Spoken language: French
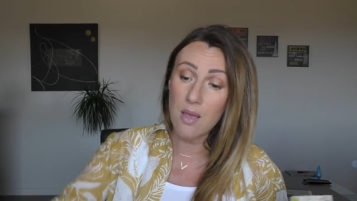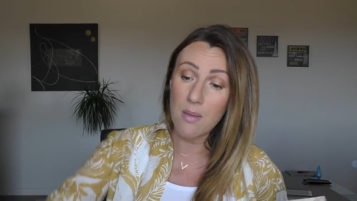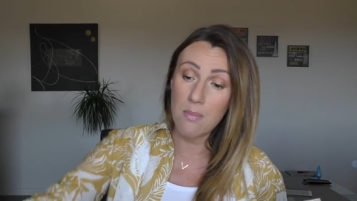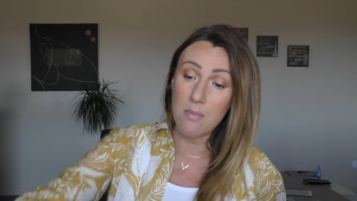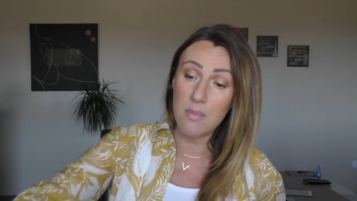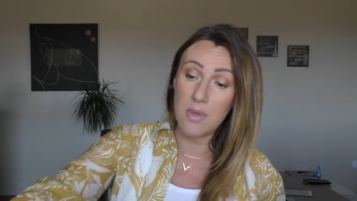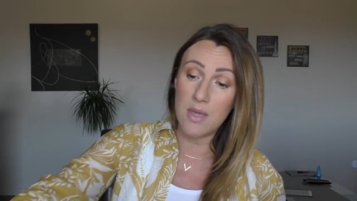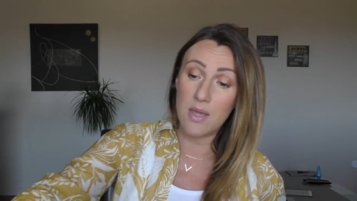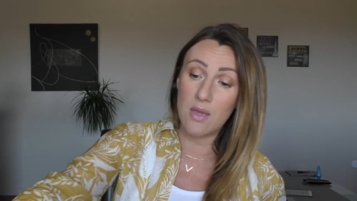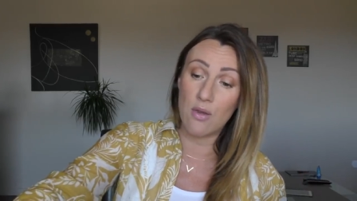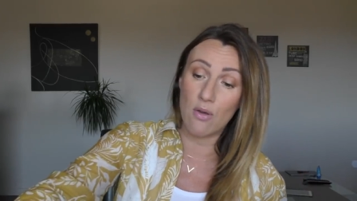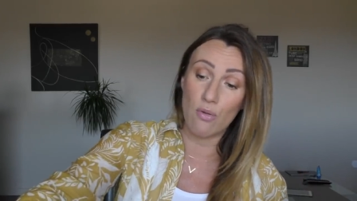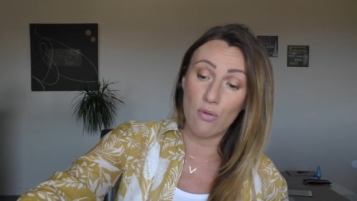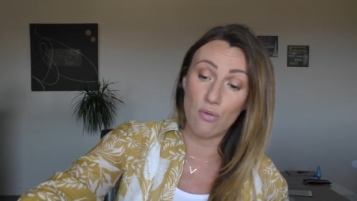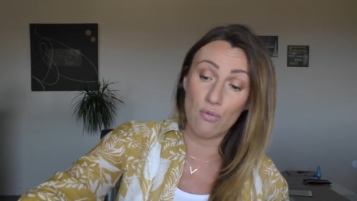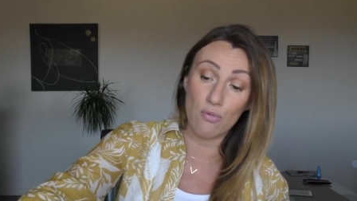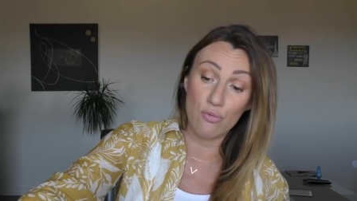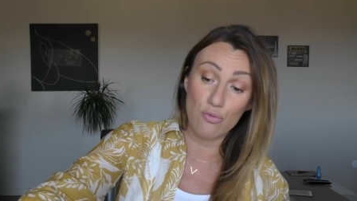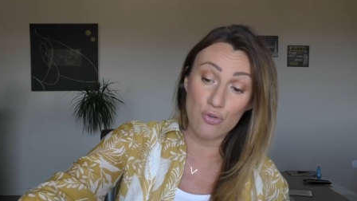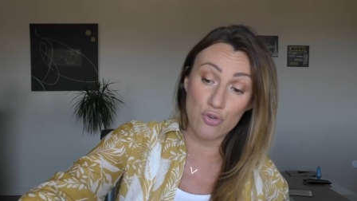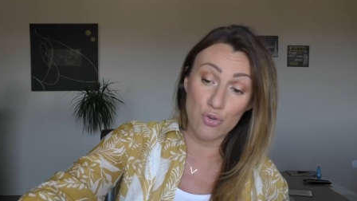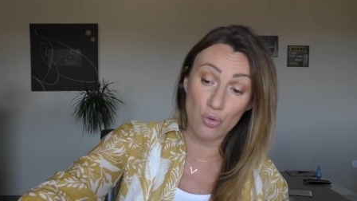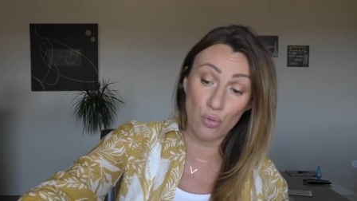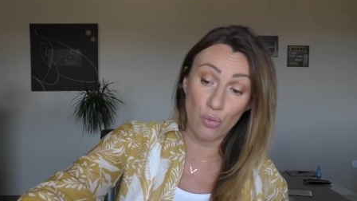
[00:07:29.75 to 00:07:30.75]
mais
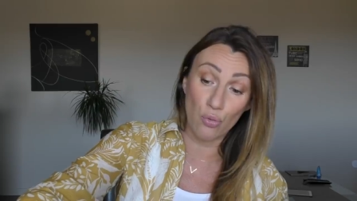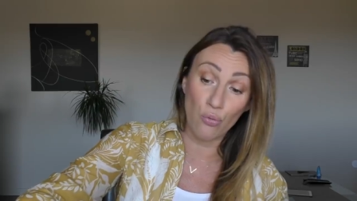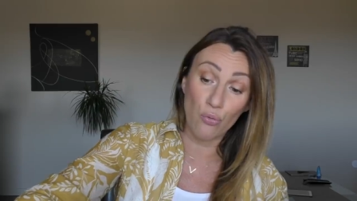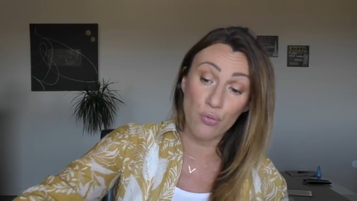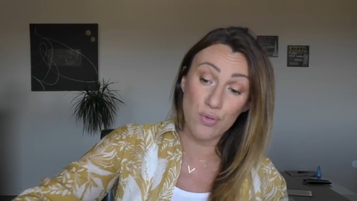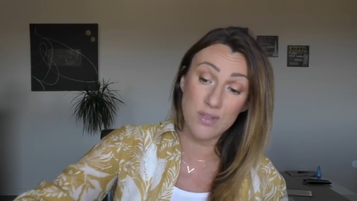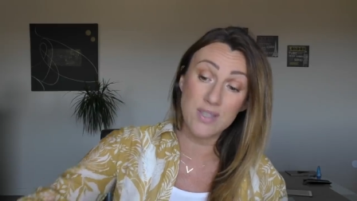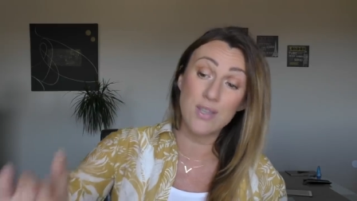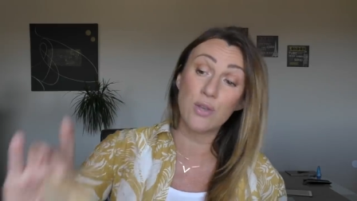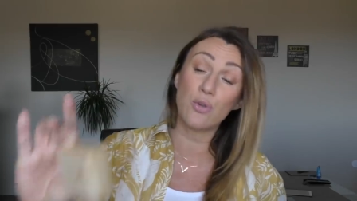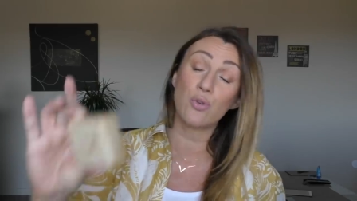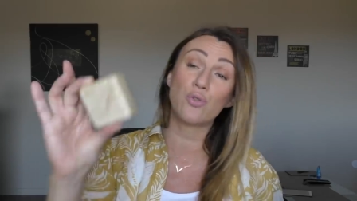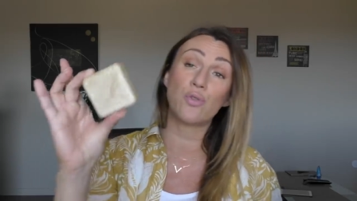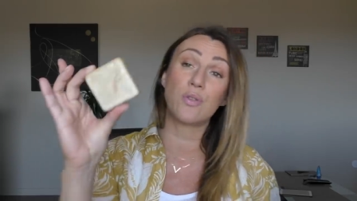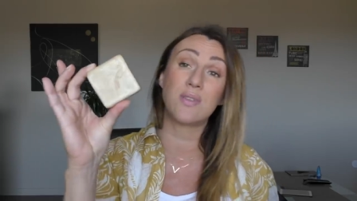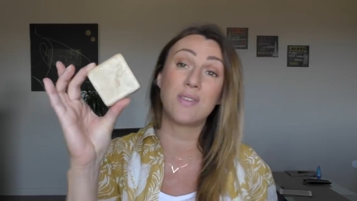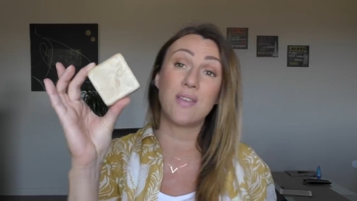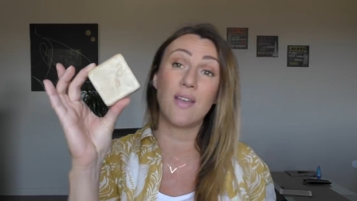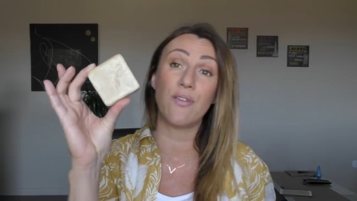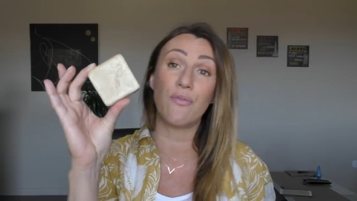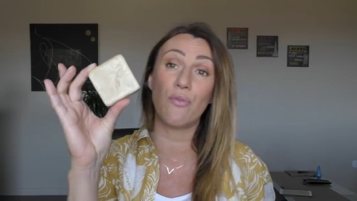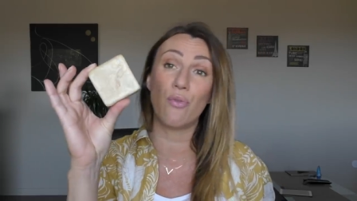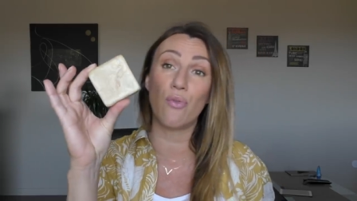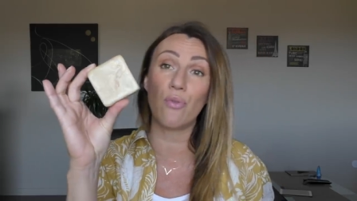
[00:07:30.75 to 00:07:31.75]
je trouve aussi que ce
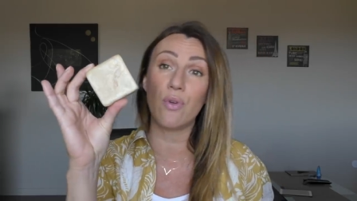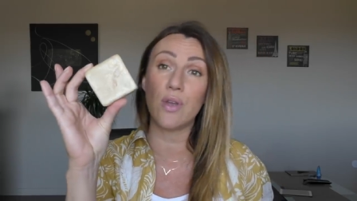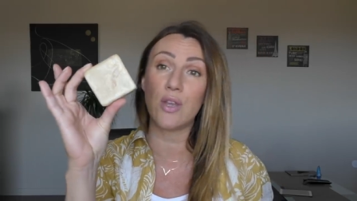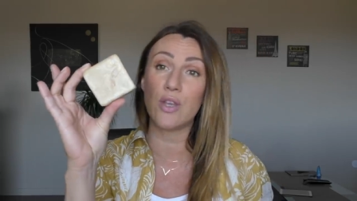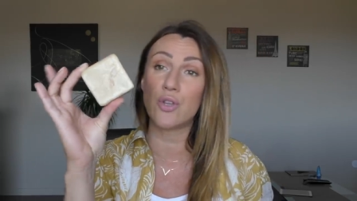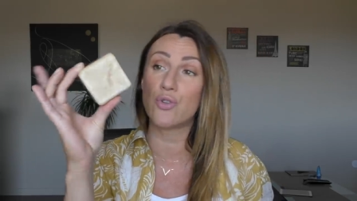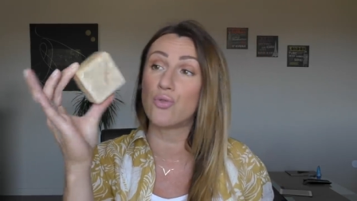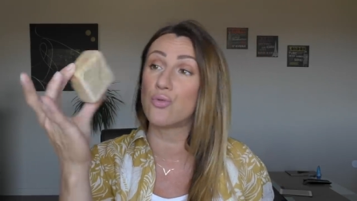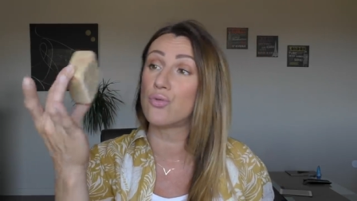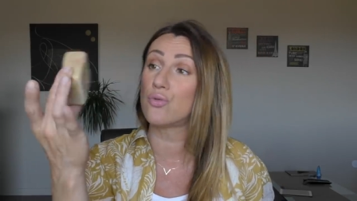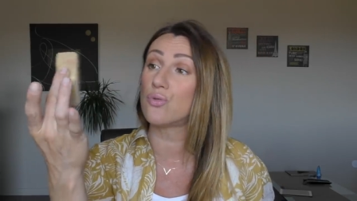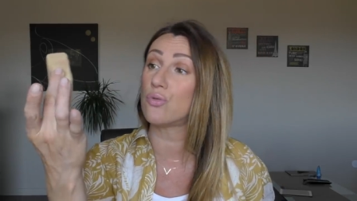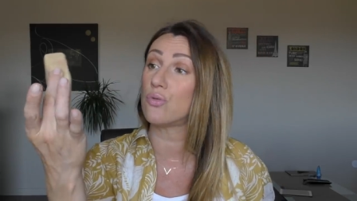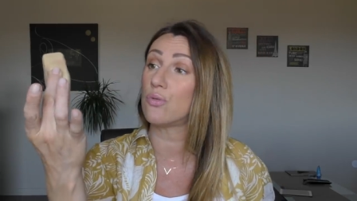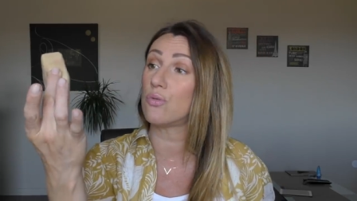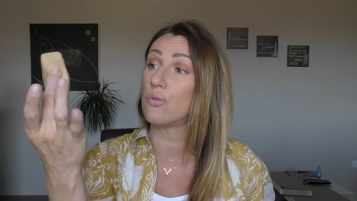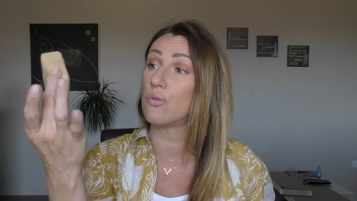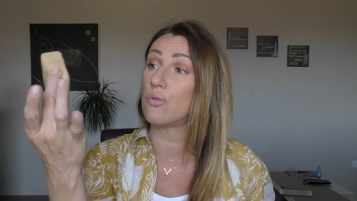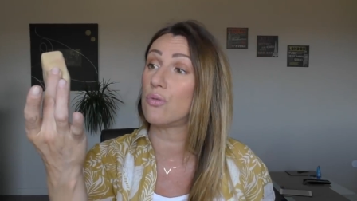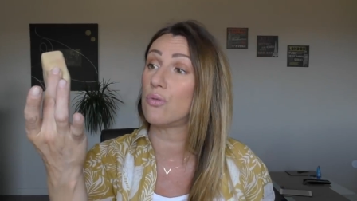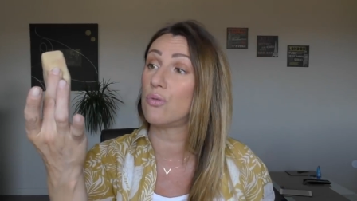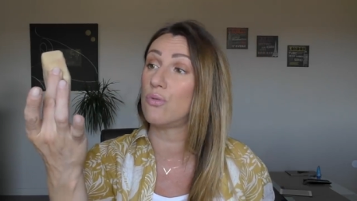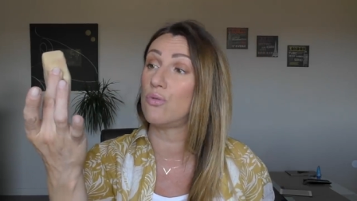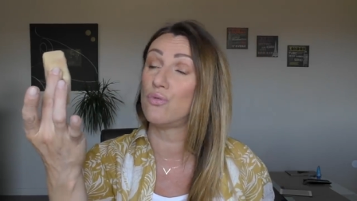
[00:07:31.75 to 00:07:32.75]
savon est juste
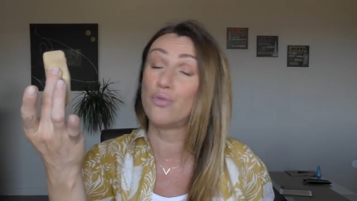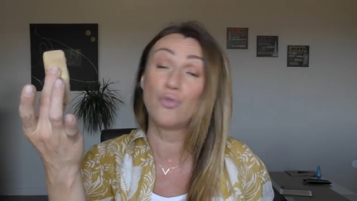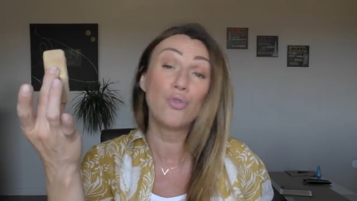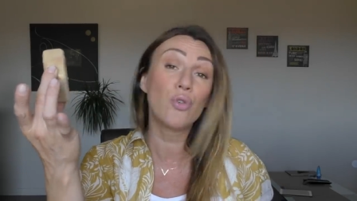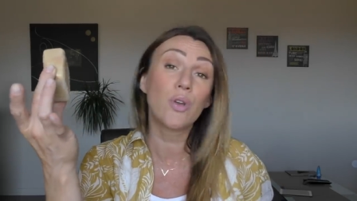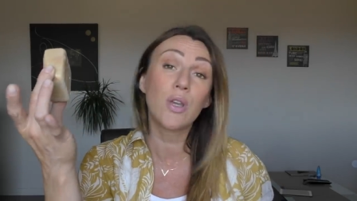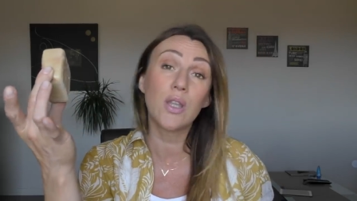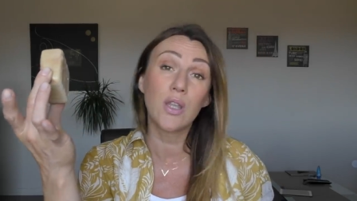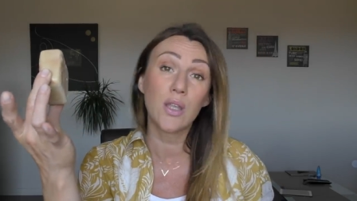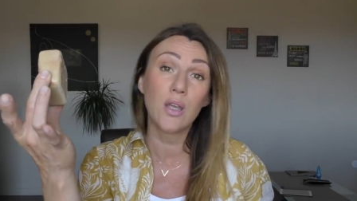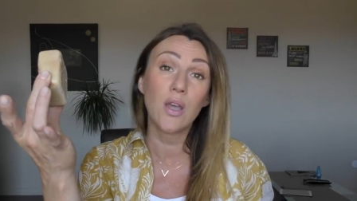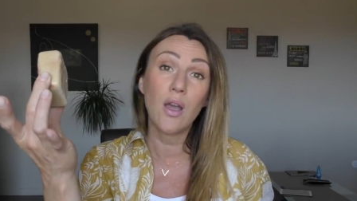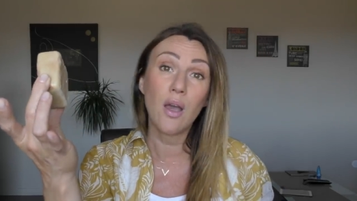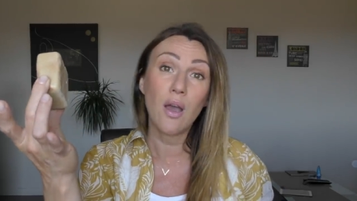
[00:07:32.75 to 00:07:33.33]
une tuerie.